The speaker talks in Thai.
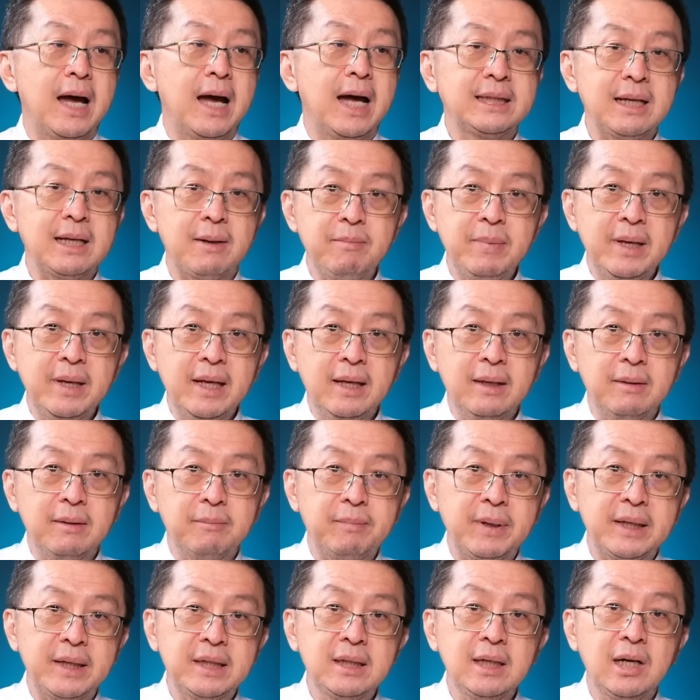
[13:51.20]
อาจจะมี
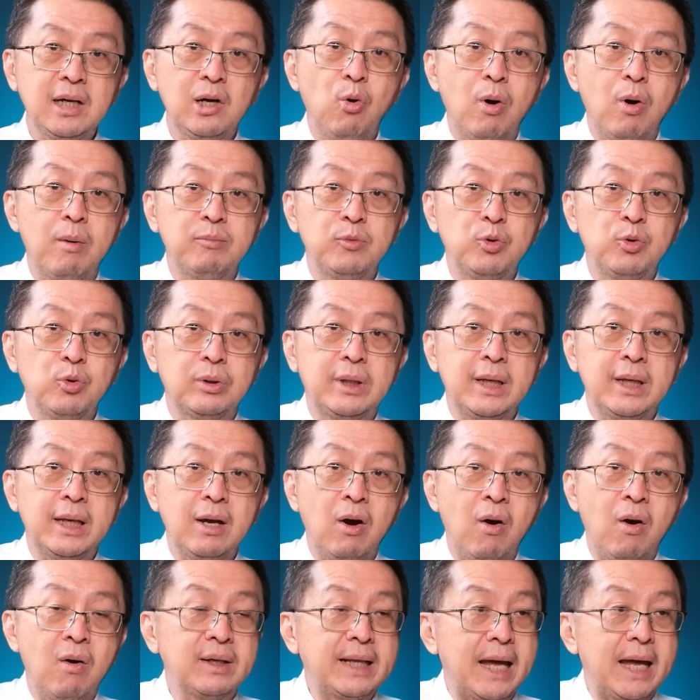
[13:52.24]
ไปชื่อร่วมอยู่ที่
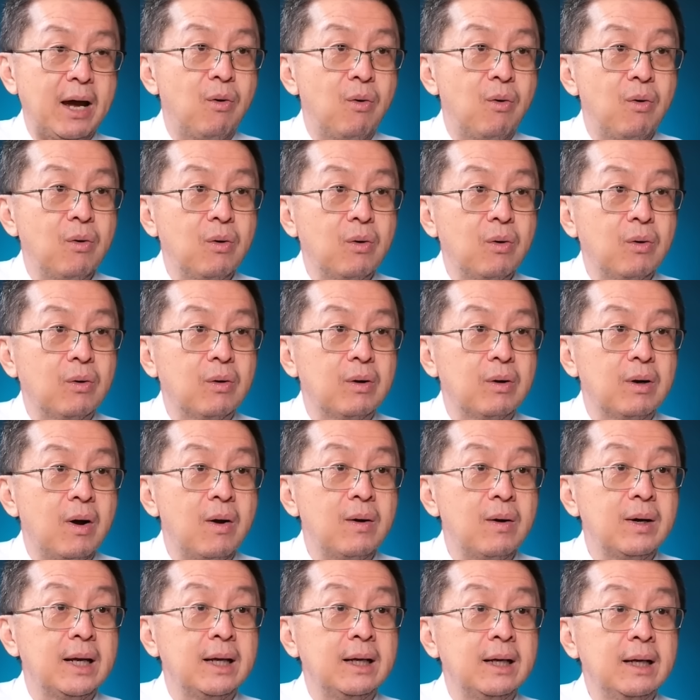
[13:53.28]
ห้องแถว
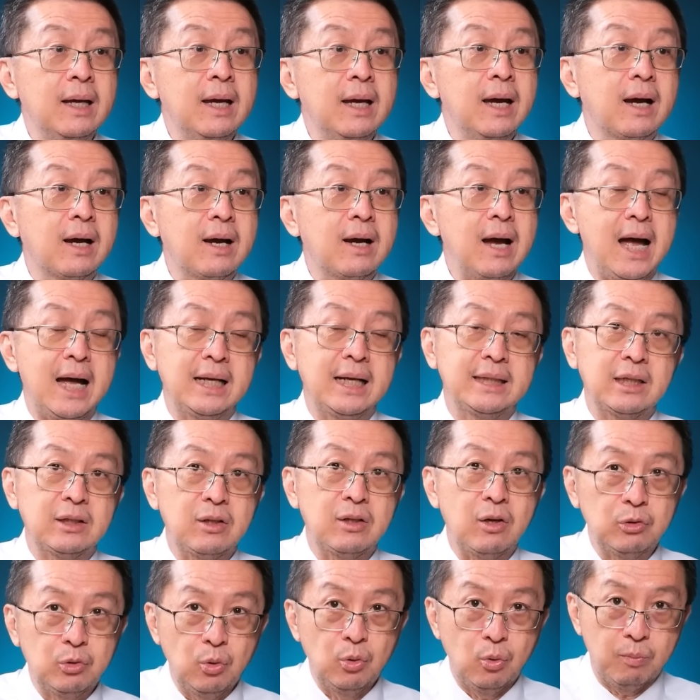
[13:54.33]
ห้องหนึ่งก็อาจจะ
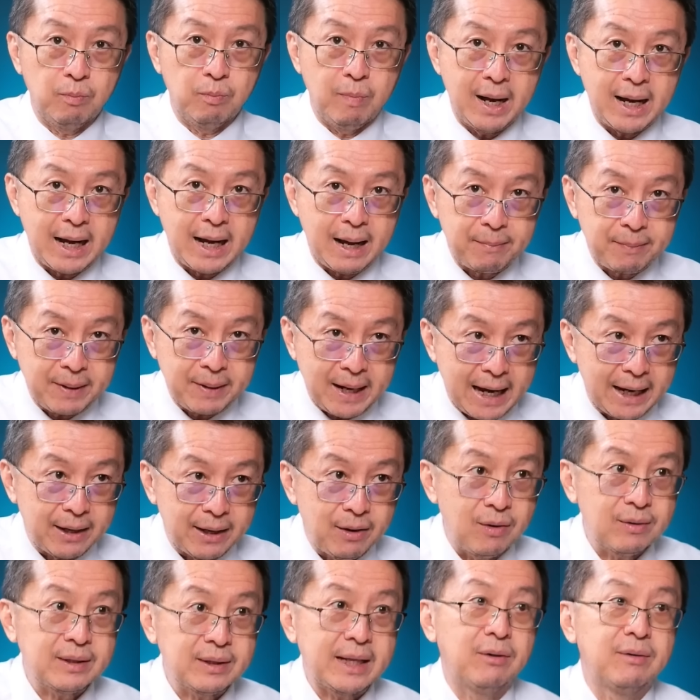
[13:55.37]
ต้องถูกบังคับขาย
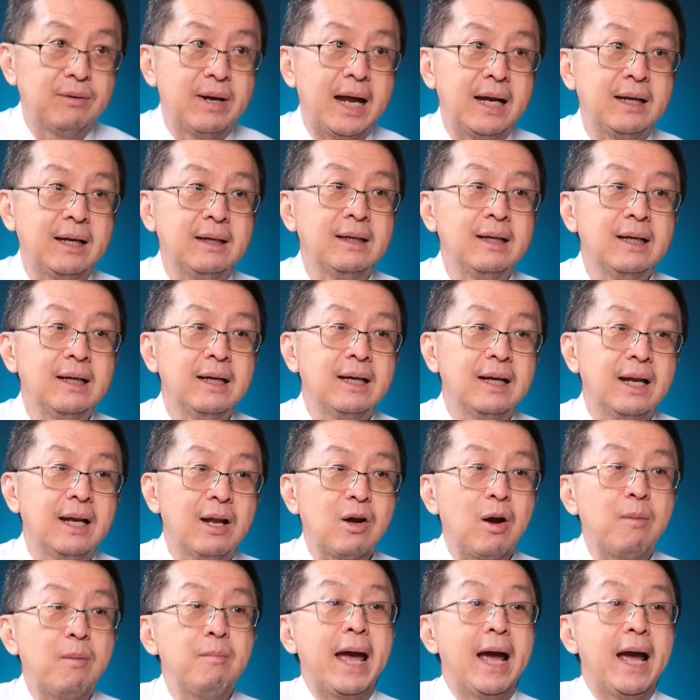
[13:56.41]
ห้องแถวนั้น
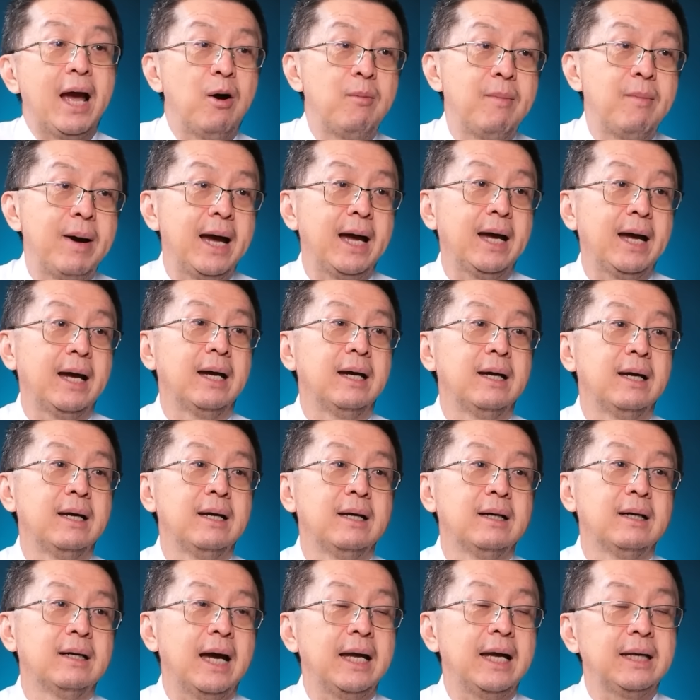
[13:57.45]
แล้วก็แบ่งเอามา
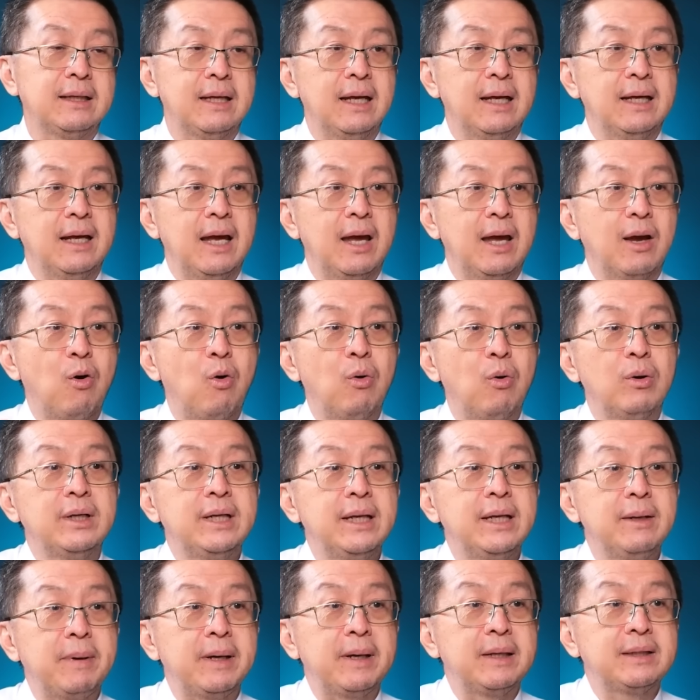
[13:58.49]
ไอ้ไอ้ไอ้คน
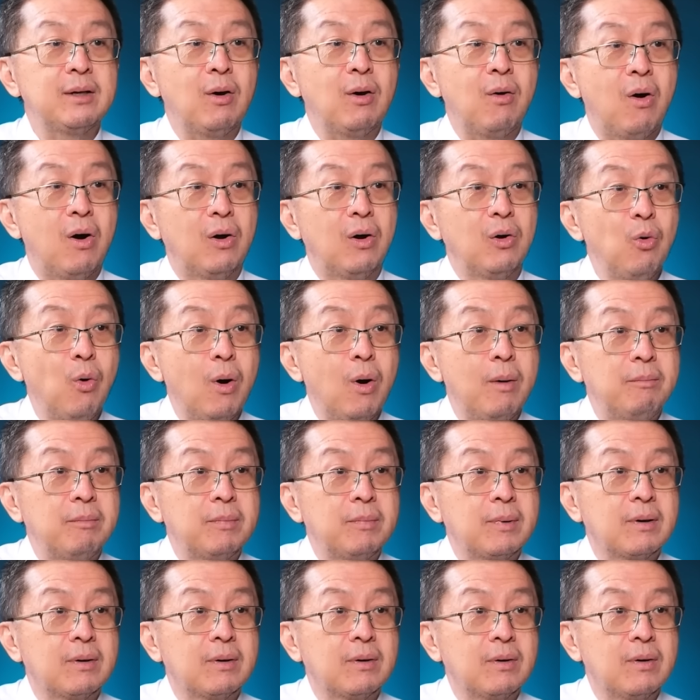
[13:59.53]
ที่เป็นเจ้าของร่วม
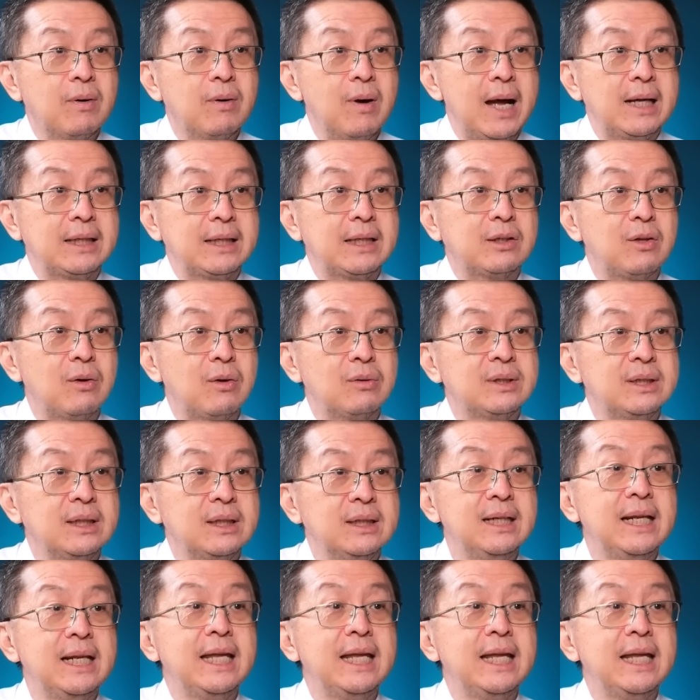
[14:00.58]
ก็อาจจะต้องซื้อ